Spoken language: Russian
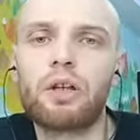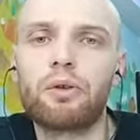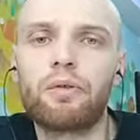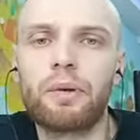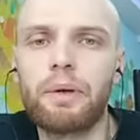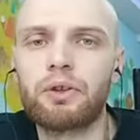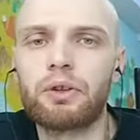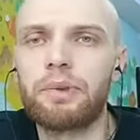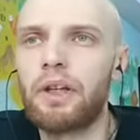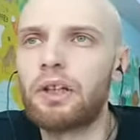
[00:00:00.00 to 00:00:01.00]
эту информацию,
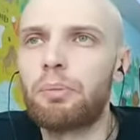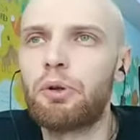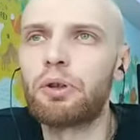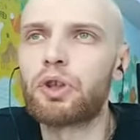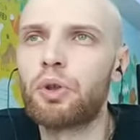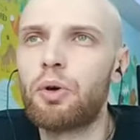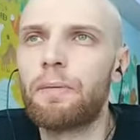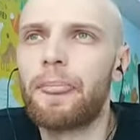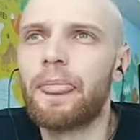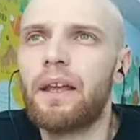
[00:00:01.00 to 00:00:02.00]
смотреть и понял,
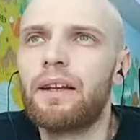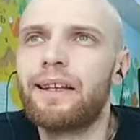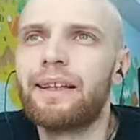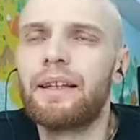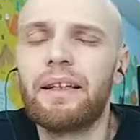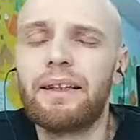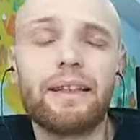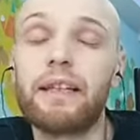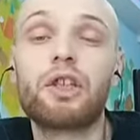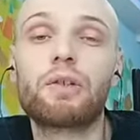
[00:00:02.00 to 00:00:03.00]
что
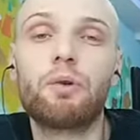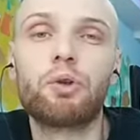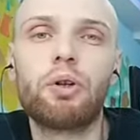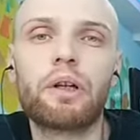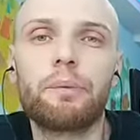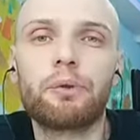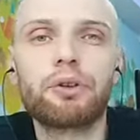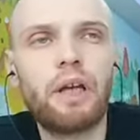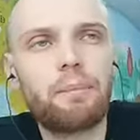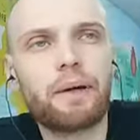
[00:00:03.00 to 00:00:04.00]
я ничего толком не
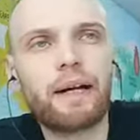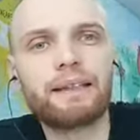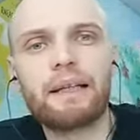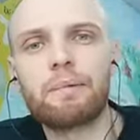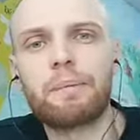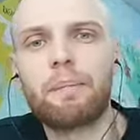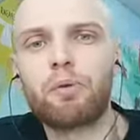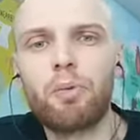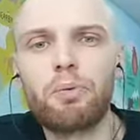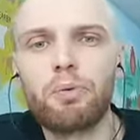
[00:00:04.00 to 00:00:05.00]
узнаю, пока сам не
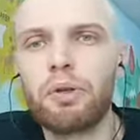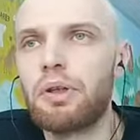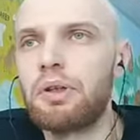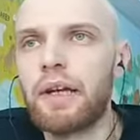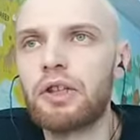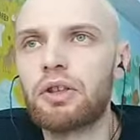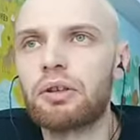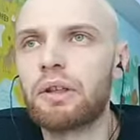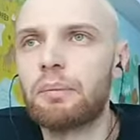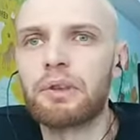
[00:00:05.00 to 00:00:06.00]
попробую. И начал
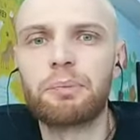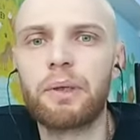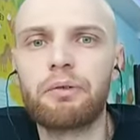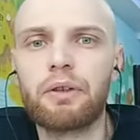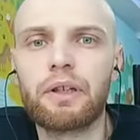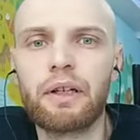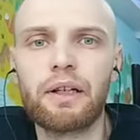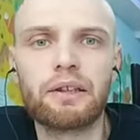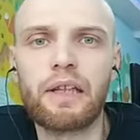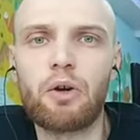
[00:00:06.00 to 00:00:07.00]
там с первых
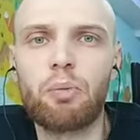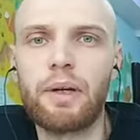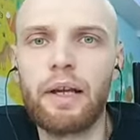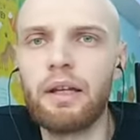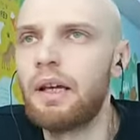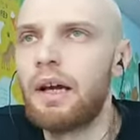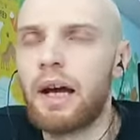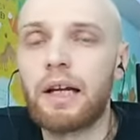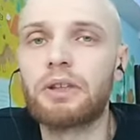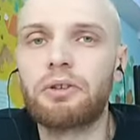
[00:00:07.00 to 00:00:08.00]
100 э, рублей.
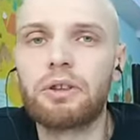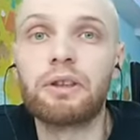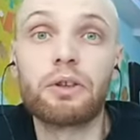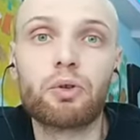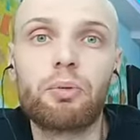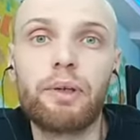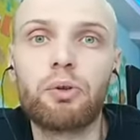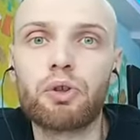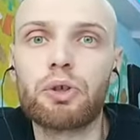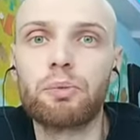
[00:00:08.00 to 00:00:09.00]
Оказывается, на 100 рублей
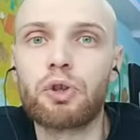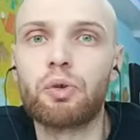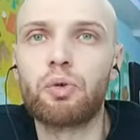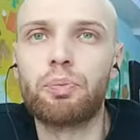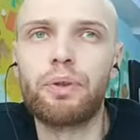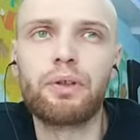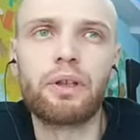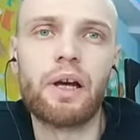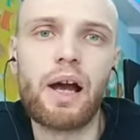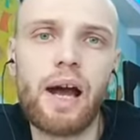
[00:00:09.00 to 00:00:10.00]
тоже можно купить
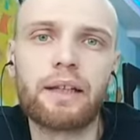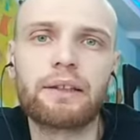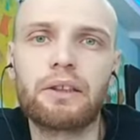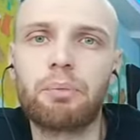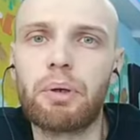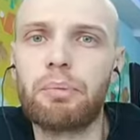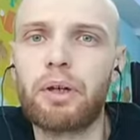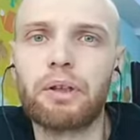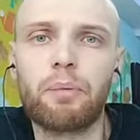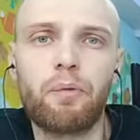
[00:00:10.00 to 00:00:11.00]
э, акции,
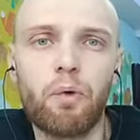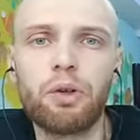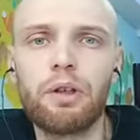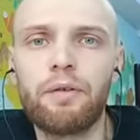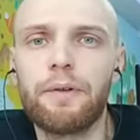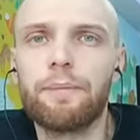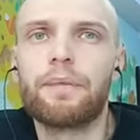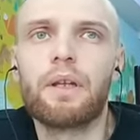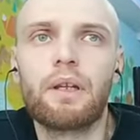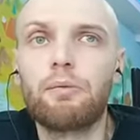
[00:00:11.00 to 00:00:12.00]
например, там фондов.
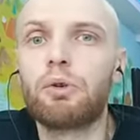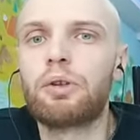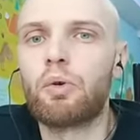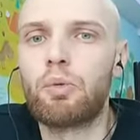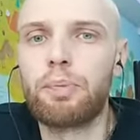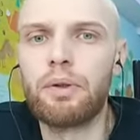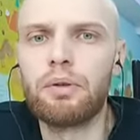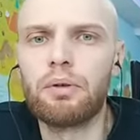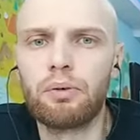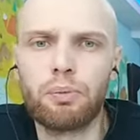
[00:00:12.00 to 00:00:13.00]
И вот я
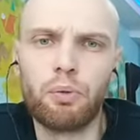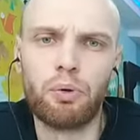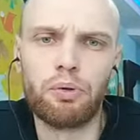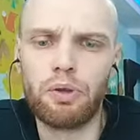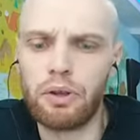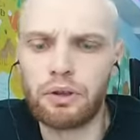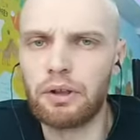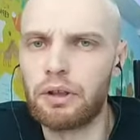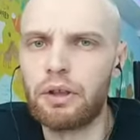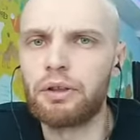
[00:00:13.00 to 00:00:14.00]
купил, думаю, интересно,
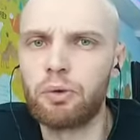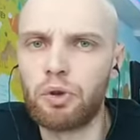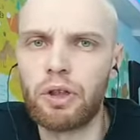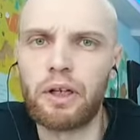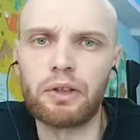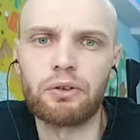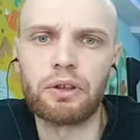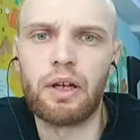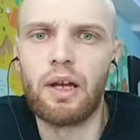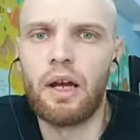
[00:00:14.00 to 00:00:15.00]
это несложно
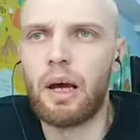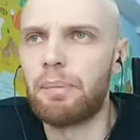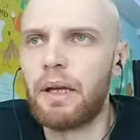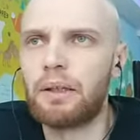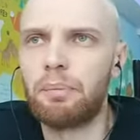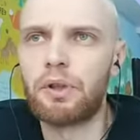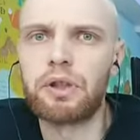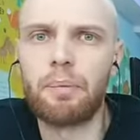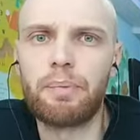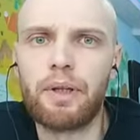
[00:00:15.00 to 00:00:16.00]
оказывается. Опять там
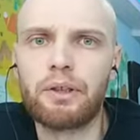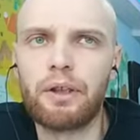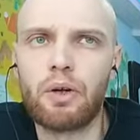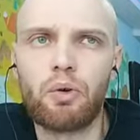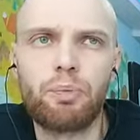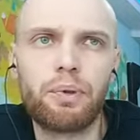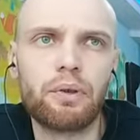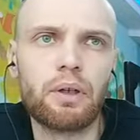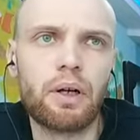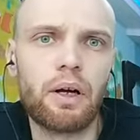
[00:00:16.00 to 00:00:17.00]
пришла пенсия, я
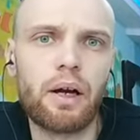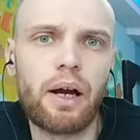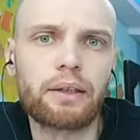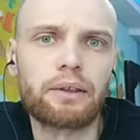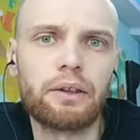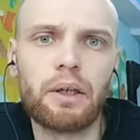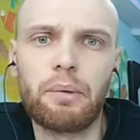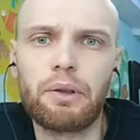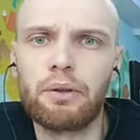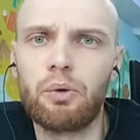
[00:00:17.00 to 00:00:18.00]
купил а, акции,
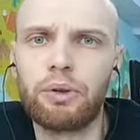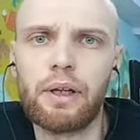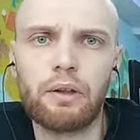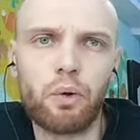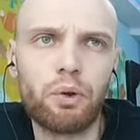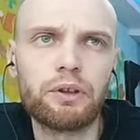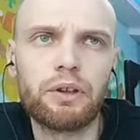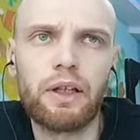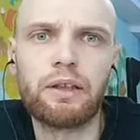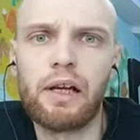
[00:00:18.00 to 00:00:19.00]
там один лот Алроса,
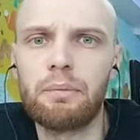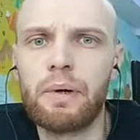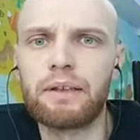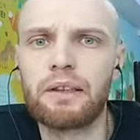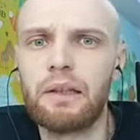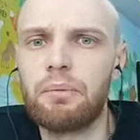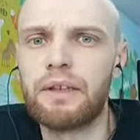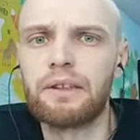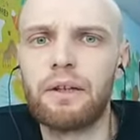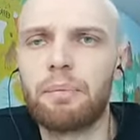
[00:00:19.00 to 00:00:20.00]
да, это алмаз,
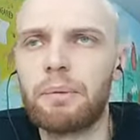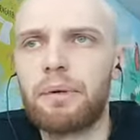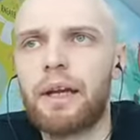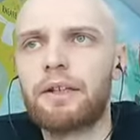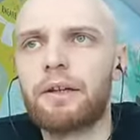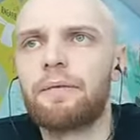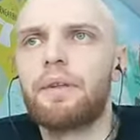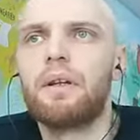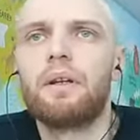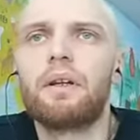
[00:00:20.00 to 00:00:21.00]
алмазное предприятие,
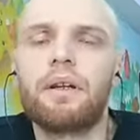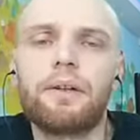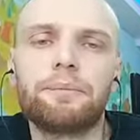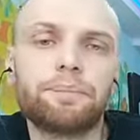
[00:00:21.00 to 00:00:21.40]
э,